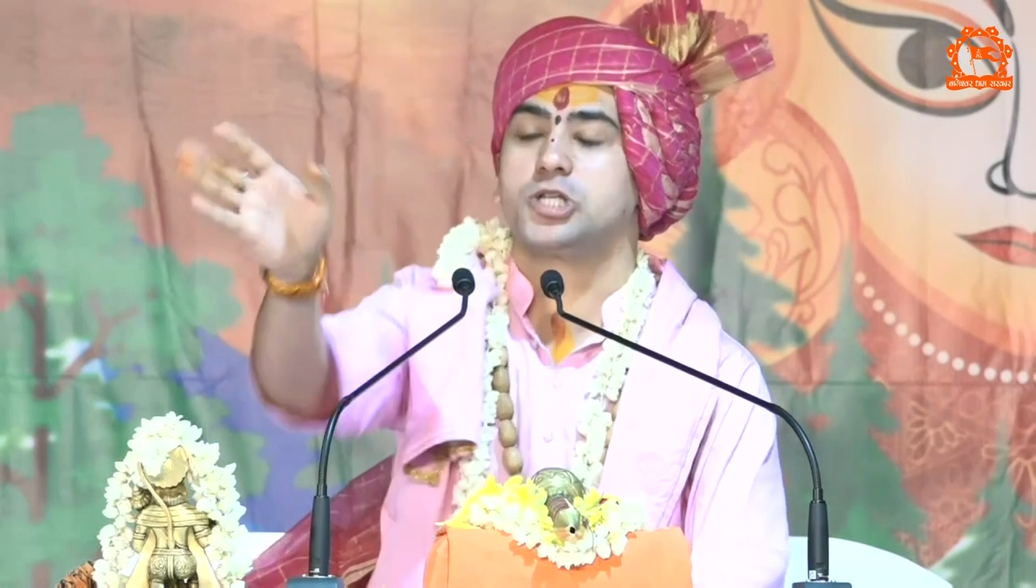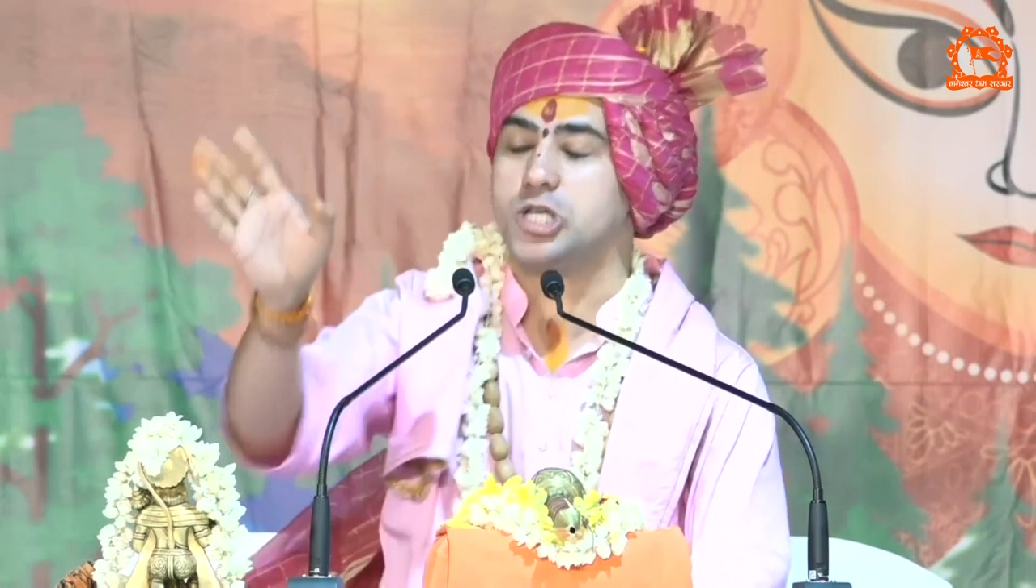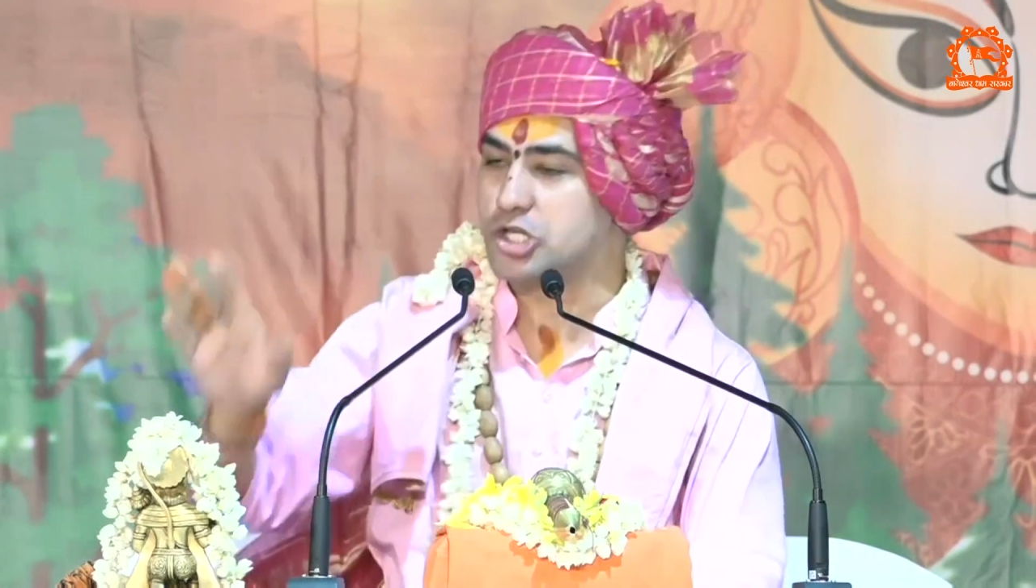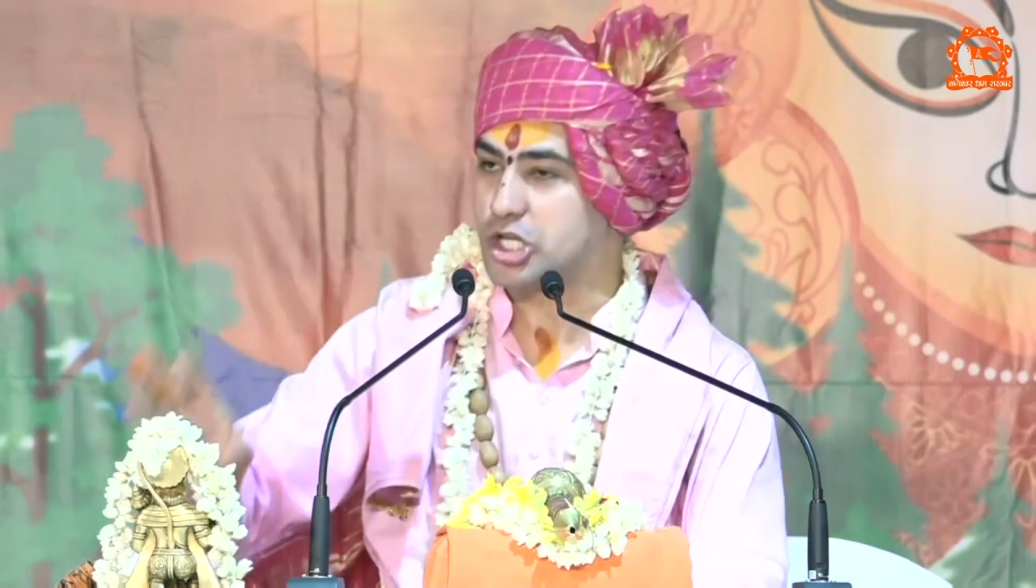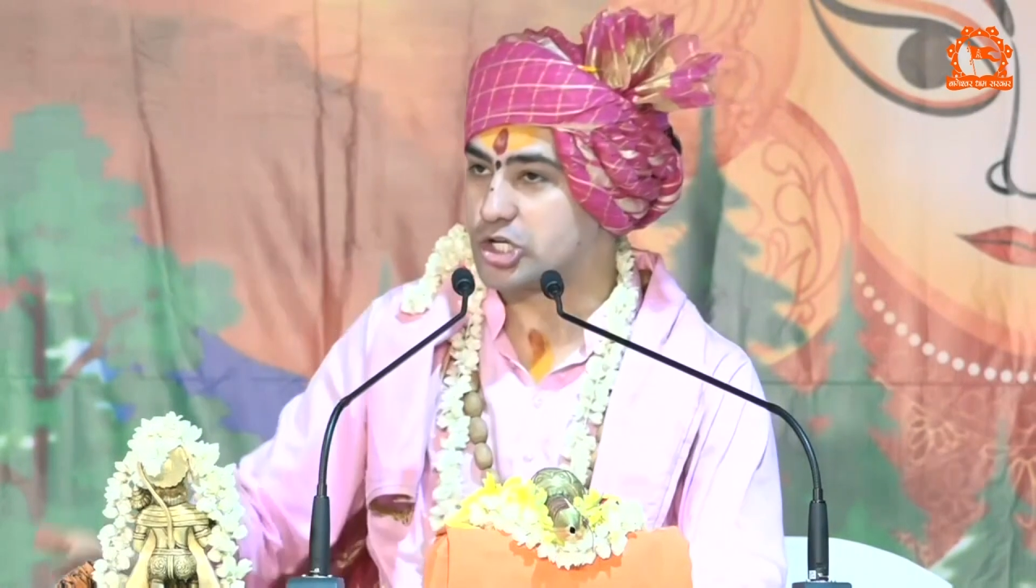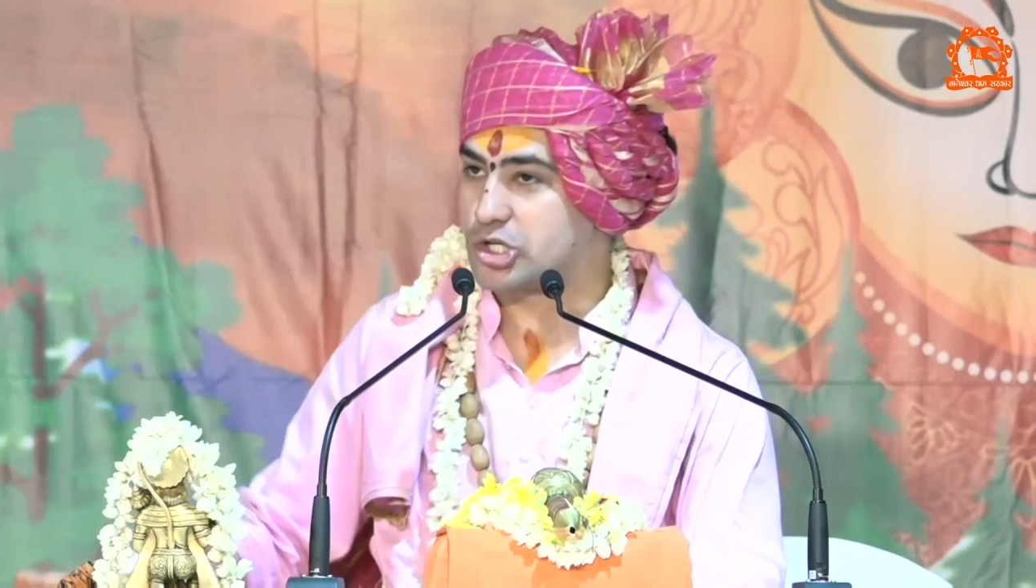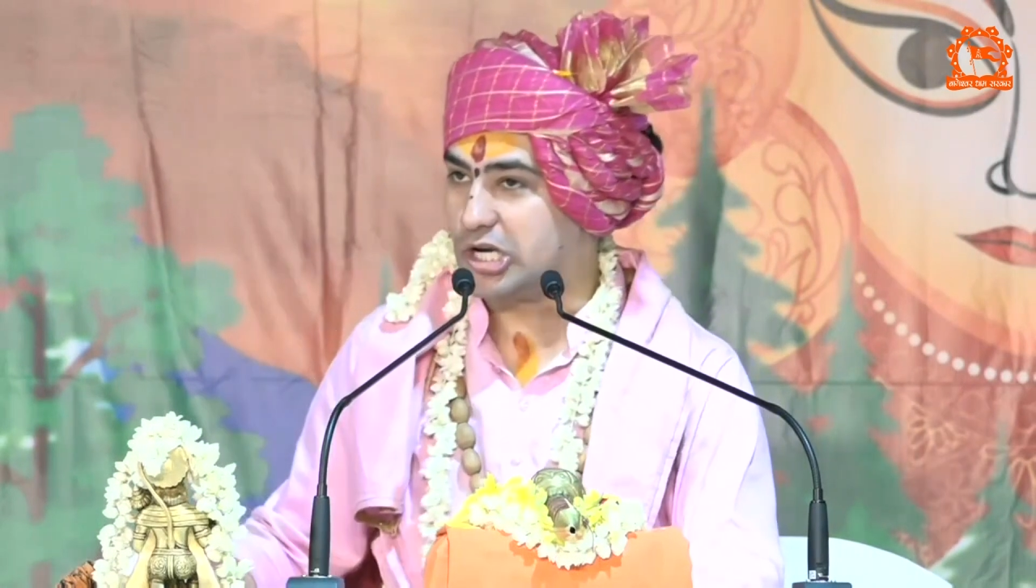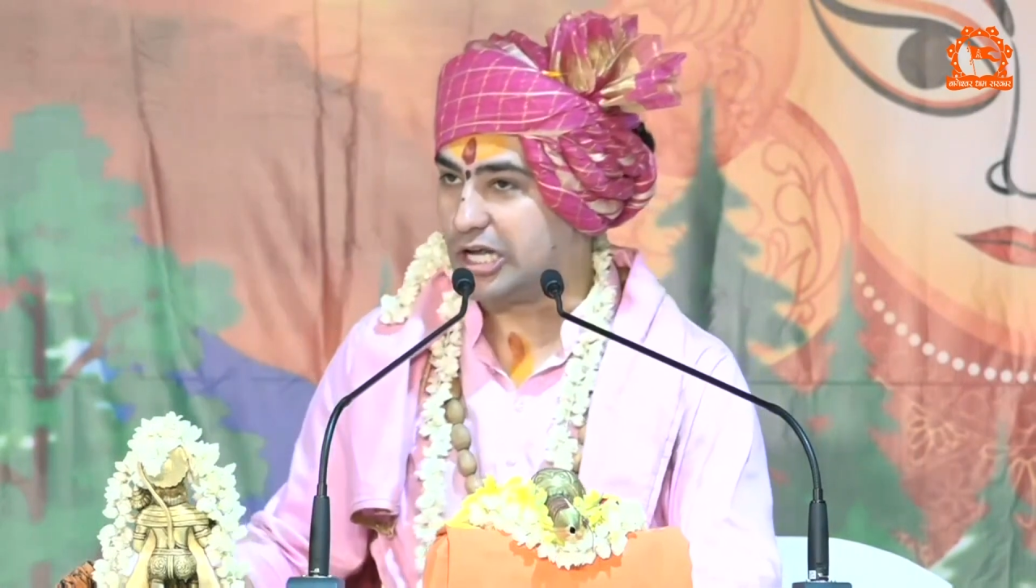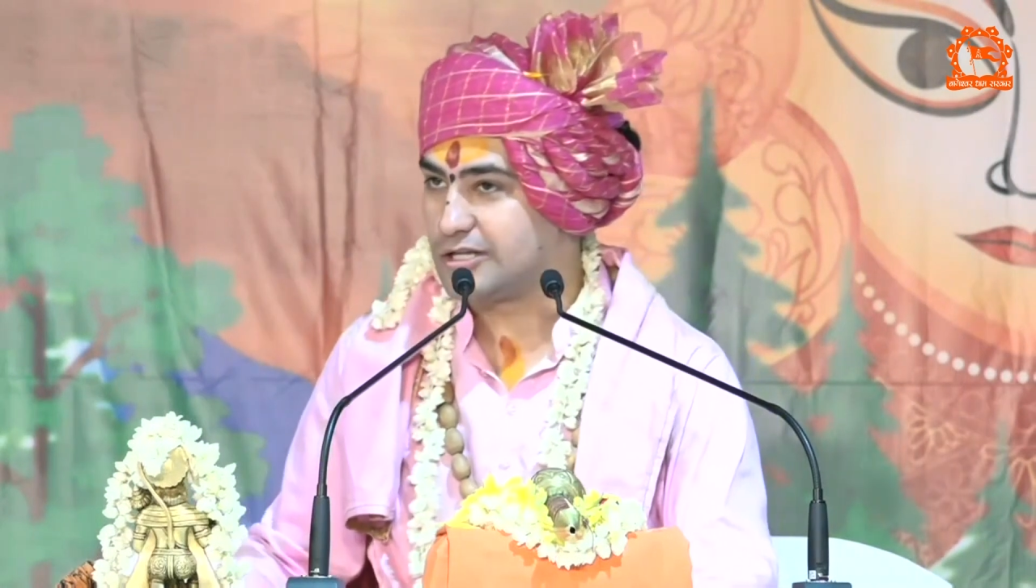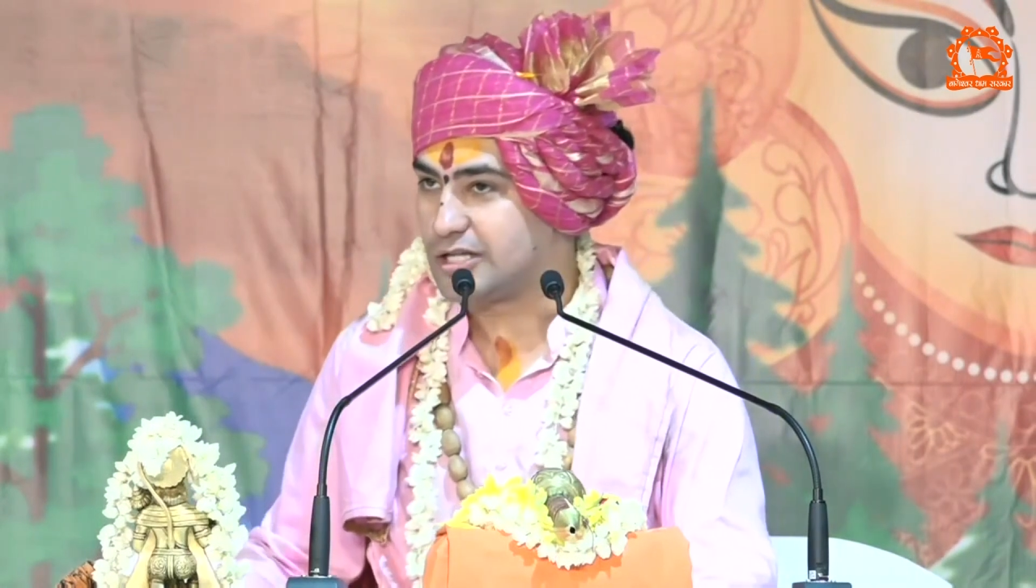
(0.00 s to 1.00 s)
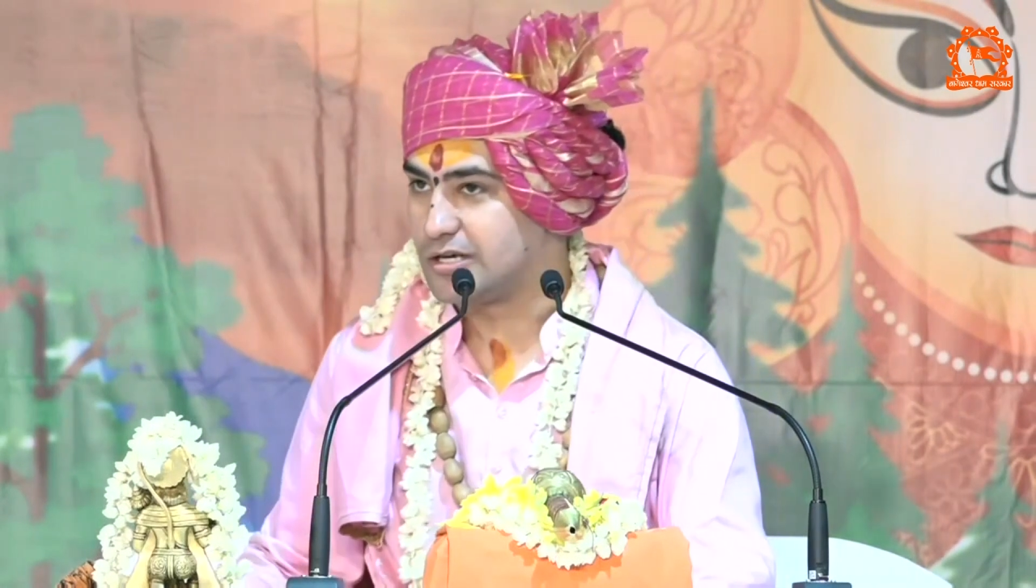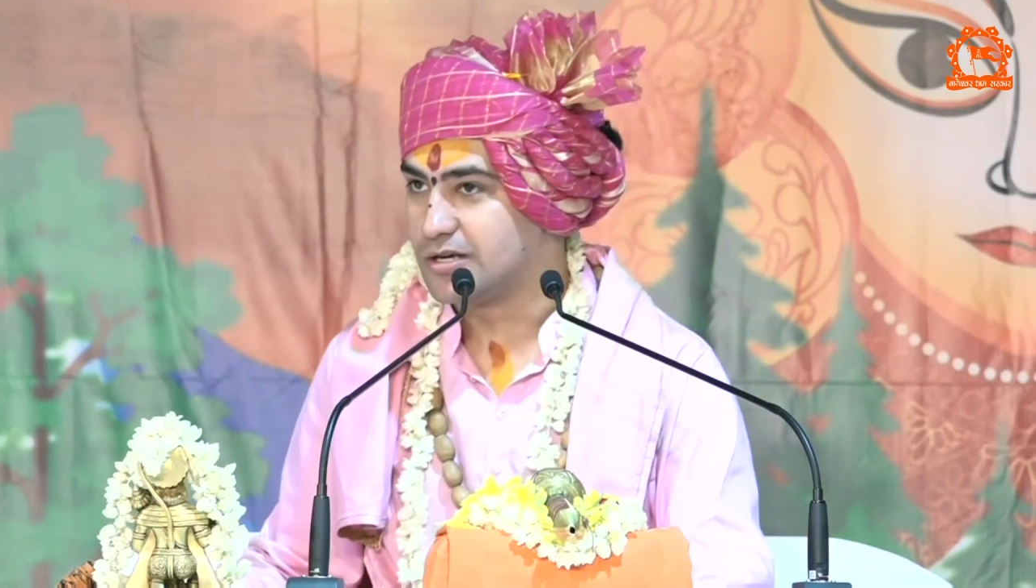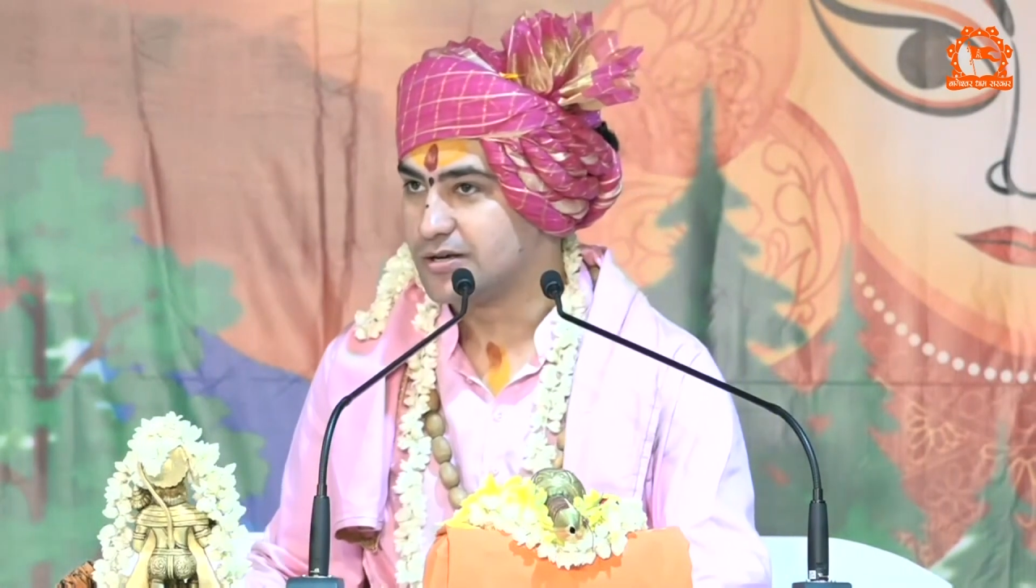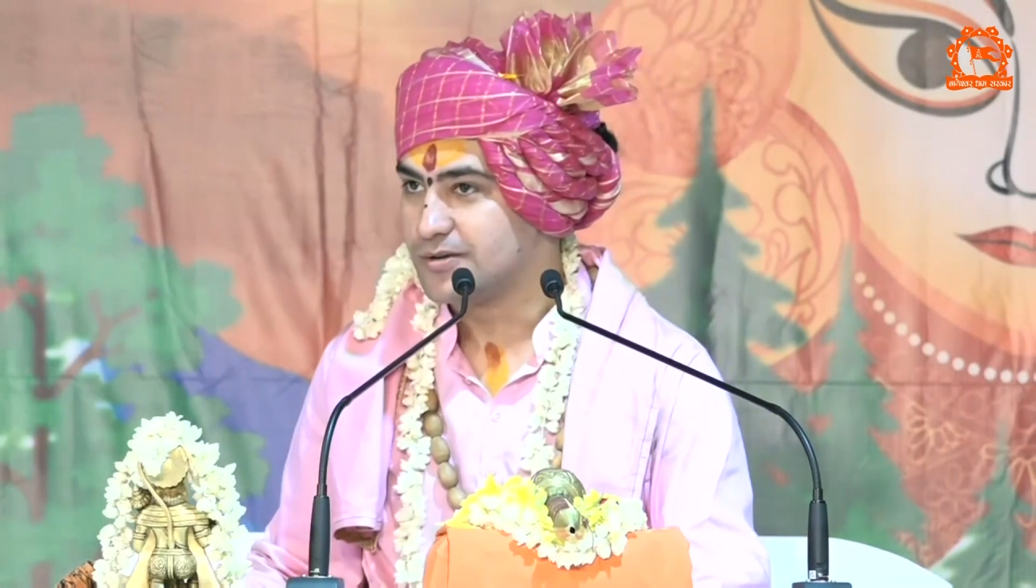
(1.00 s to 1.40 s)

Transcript: किसी की दृष्टि नहीं थी